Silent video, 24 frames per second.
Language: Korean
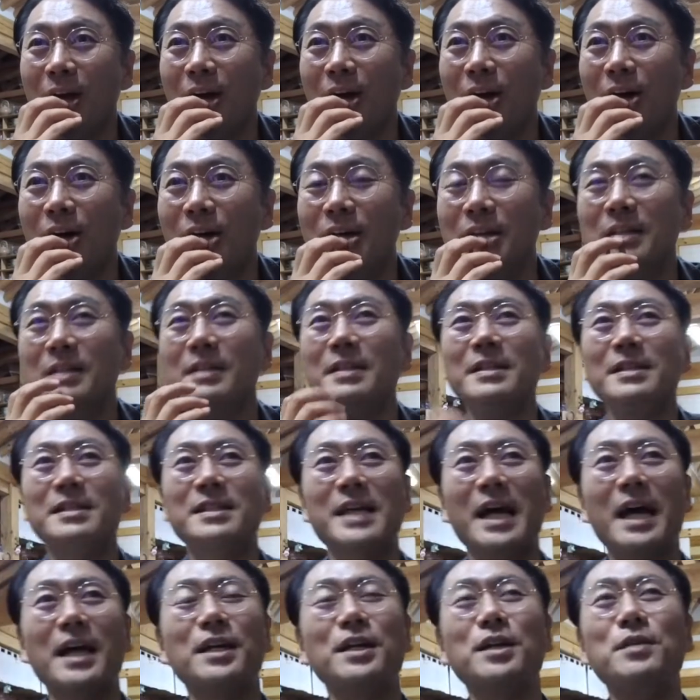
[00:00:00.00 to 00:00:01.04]
어,
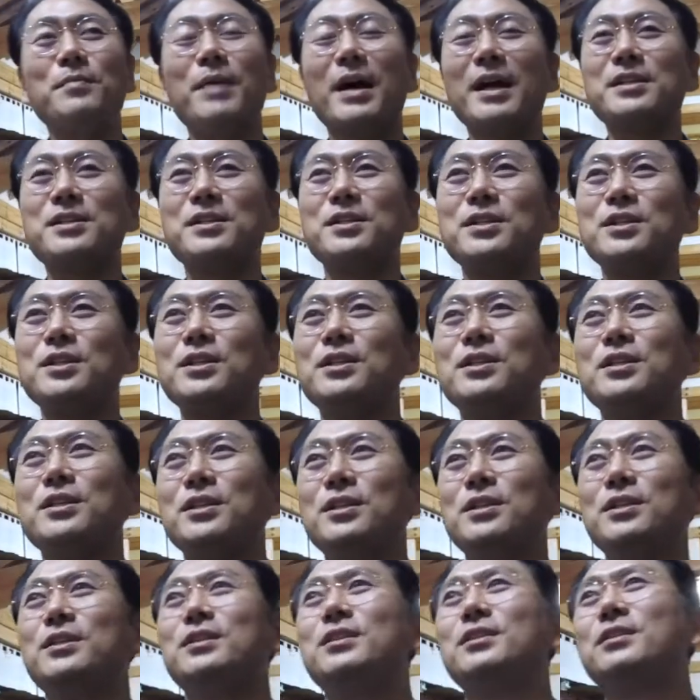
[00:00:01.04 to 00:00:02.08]
차를
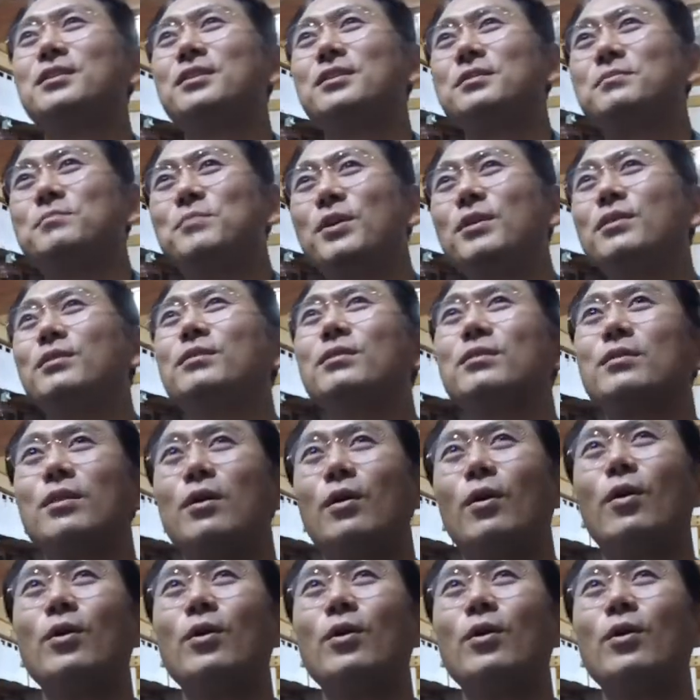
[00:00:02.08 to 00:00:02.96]
마시면